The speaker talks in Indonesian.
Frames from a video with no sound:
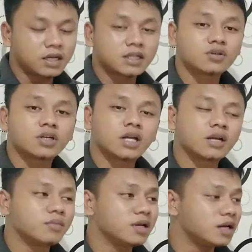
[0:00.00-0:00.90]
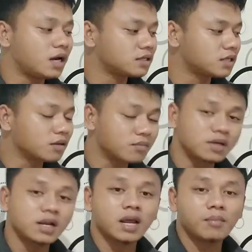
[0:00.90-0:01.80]
ya kita juga saling melihat saling
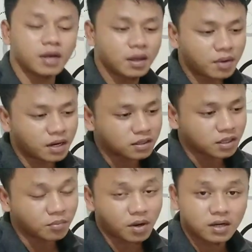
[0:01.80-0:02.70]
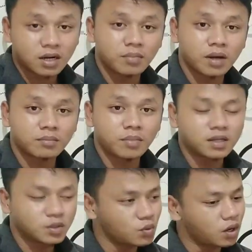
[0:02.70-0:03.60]
menilai bagaimana tentang peradaban
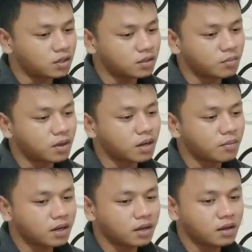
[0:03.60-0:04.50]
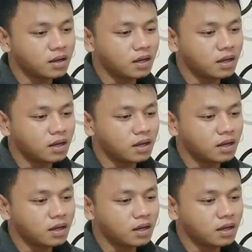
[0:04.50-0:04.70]
bantuan dan bagaimana